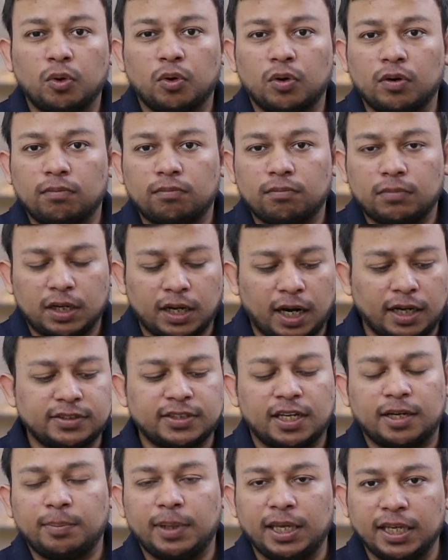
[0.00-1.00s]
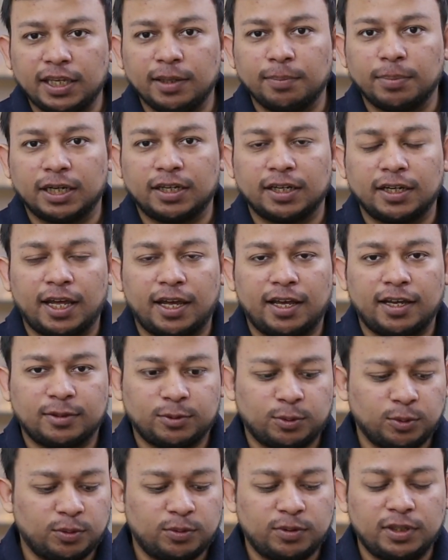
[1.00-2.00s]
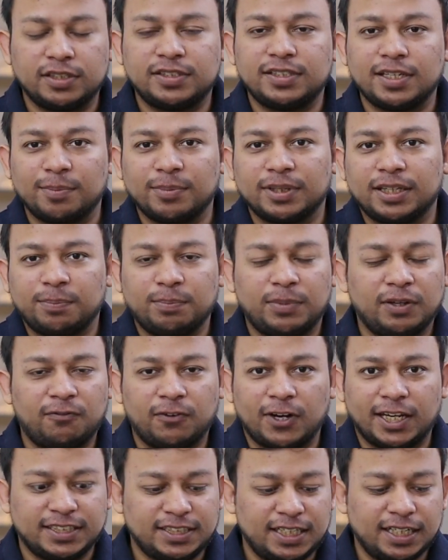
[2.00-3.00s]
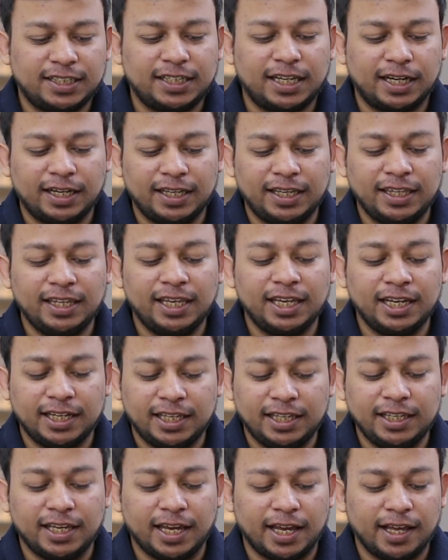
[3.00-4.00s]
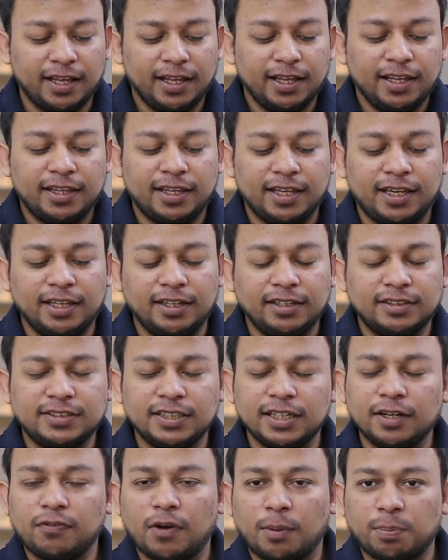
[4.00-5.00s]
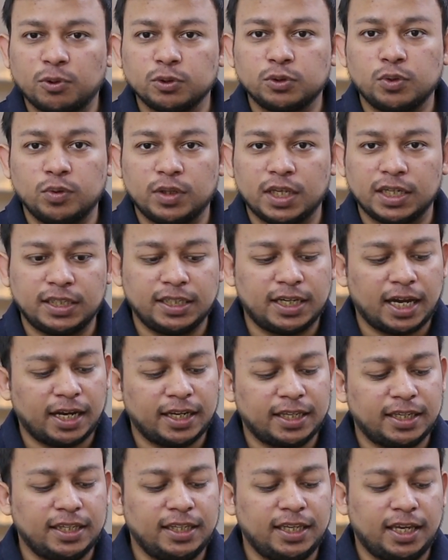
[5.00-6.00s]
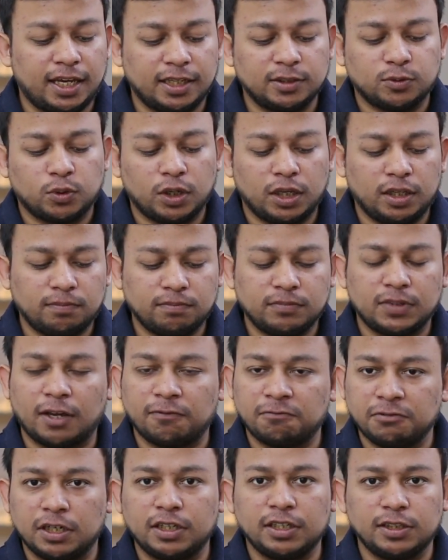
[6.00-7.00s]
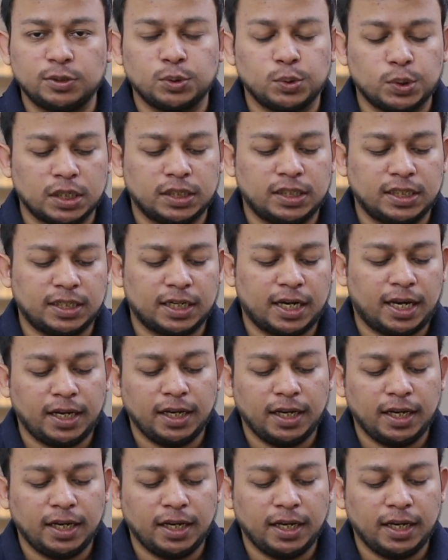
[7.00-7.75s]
और राइट साइड में एक ही बटन है यार तो किससे मतलब डिफ्रेंशिएट करने के लिए नहीं है लेकिन सिर्फ आपको सुंदर दिखाने के लिए है जो कि डेफिनेटली सुंदर दिख रहा